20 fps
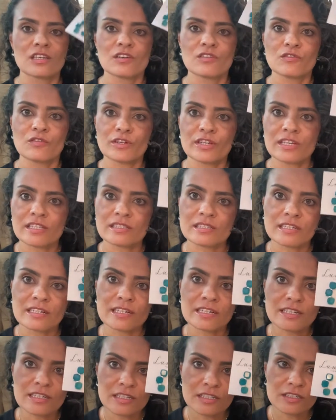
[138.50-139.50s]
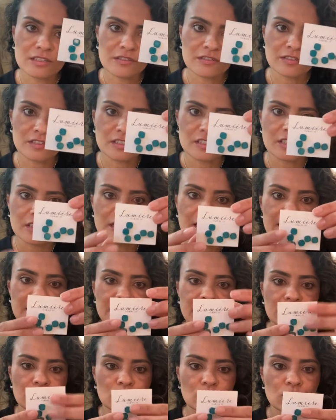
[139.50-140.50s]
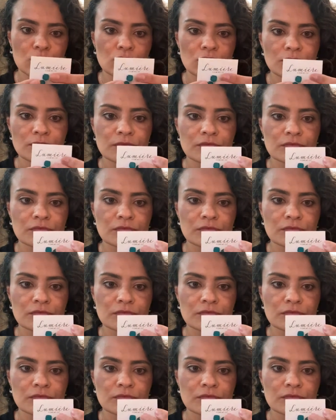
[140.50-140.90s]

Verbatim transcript: Foi esse cuff aqui lindo,